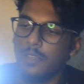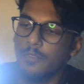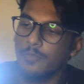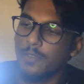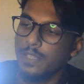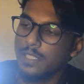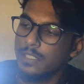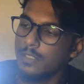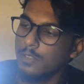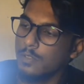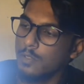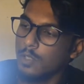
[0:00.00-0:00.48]

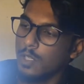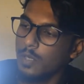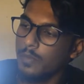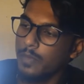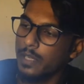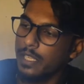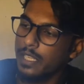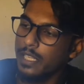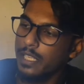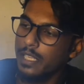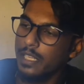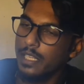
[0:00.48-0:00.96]
ஃபஸ்ட்டு சொன்ன மாதிரி
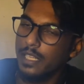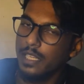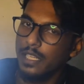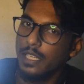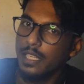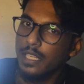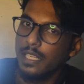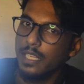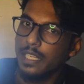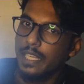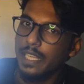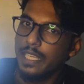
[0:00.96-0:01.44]

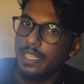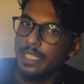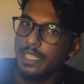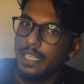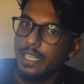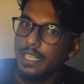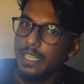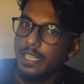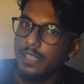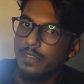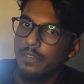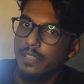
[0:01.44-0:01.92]
லைட்டாக
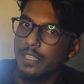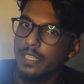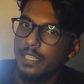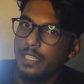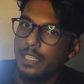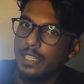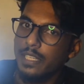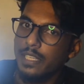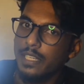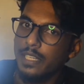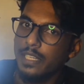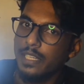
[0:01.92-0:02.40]
நீங்கள் வந்து
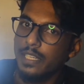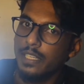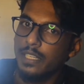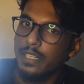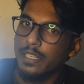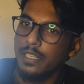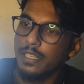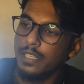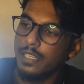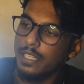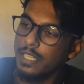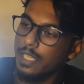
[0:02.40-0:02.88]

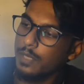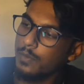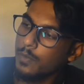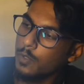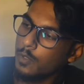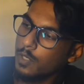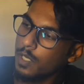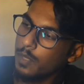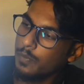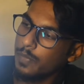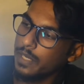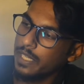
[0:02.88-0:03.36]
டிம் கூட
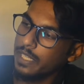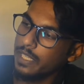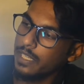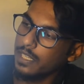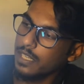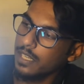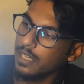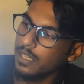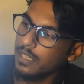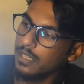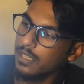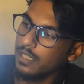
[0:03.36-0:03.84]

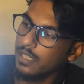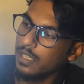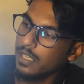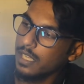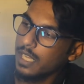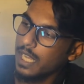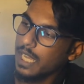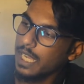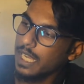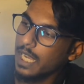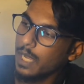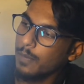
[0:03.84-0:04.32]
பண்ணிக்கலாம்
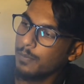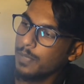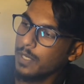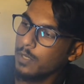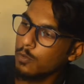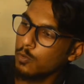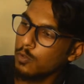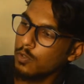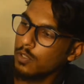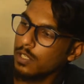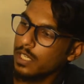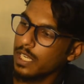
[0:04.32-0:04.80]
ஆனால் அப்படியே
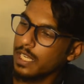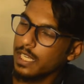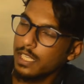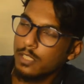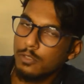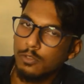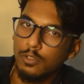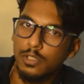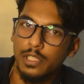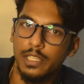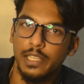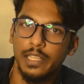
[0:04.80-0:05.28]
இன்னும் நல்லா
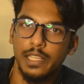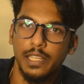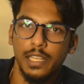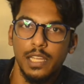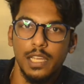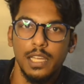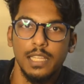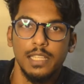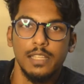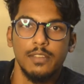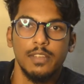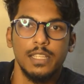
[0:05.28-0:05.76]
சுற்றினீங்கன்னா
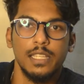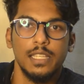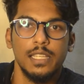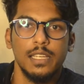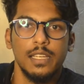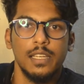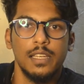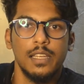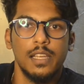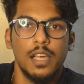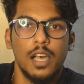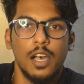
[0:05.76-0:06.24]
அதை வந்து
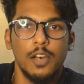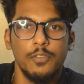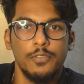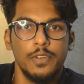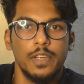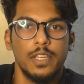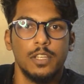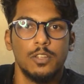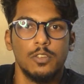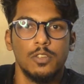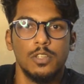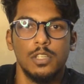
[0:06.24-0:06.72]
ஆஃப்
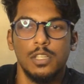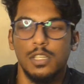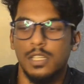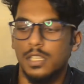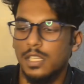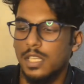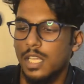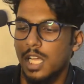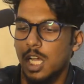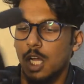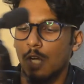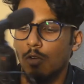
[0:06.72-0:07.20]
ஆயிரும்
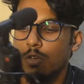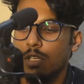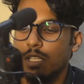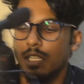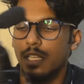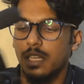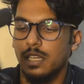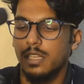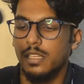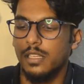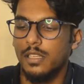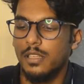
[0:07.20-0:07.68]
அவ்வளோதான்
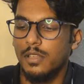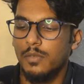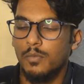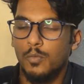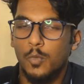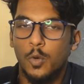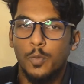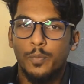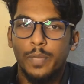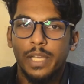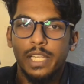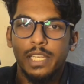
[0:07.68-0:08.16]

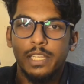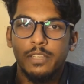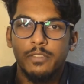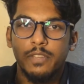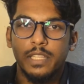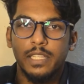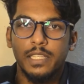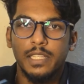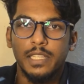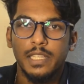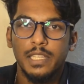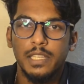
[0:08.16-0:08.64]
மொபைலுக்கு
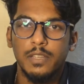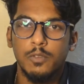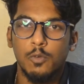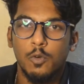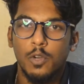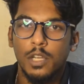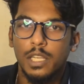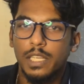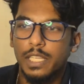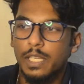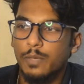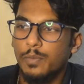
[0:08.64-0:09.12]
வந்து
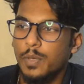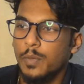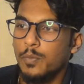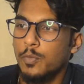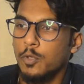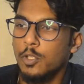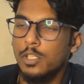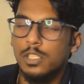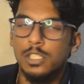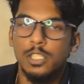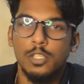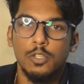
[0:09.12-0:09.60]
உங்களுக்கு இப்போ
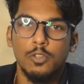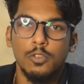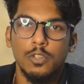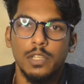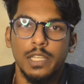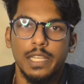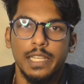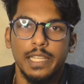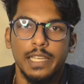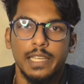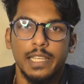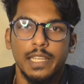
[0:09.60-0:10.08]
புரிஞ்சிருக்கும்னு
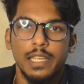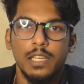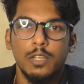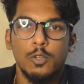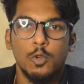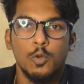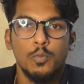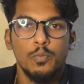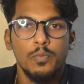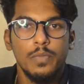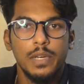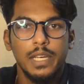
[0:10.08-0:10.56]
நினைக்கிறேன்
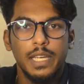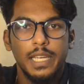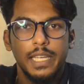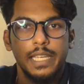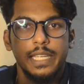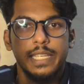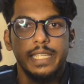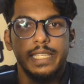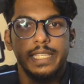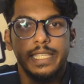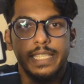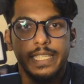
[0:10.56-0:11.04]
ரொம்ப
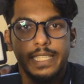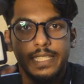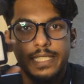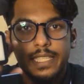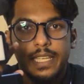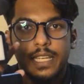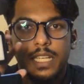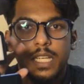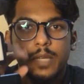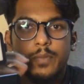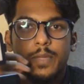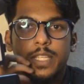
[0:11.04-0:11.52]

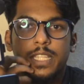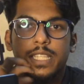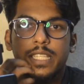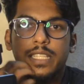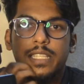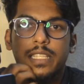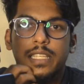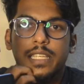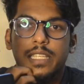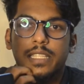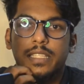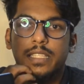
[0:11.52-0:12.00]
ஈஸியான மெத்தட்
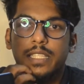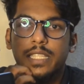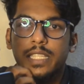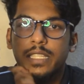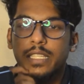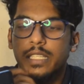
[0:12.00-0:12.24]
தான் இது